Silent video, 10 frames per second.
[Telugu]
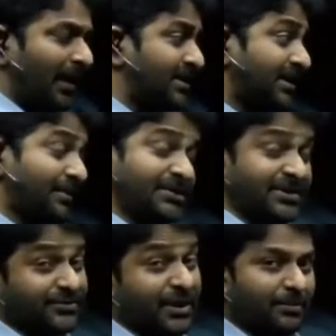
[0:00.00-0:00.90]
ఎల్సిఎం
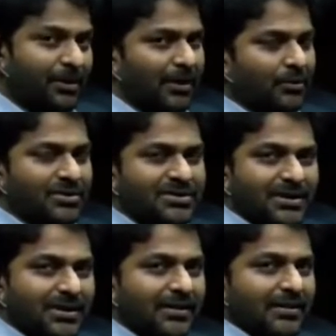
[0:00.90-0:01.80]
హెచ్సిఎఫ్ చాప్టర్లో ఎక్కువ
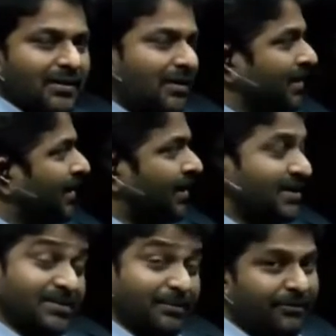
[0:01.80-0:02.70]
వస్తుంది
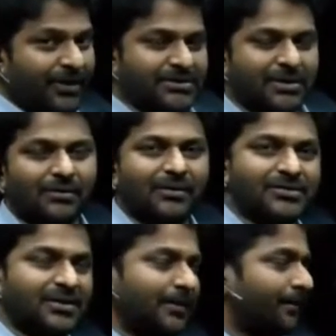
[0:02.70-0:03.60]
లేదా సింప్లిఫికేషన్లో కూడా
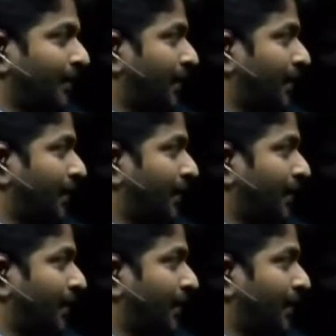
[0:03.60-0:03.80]
వస్తుంది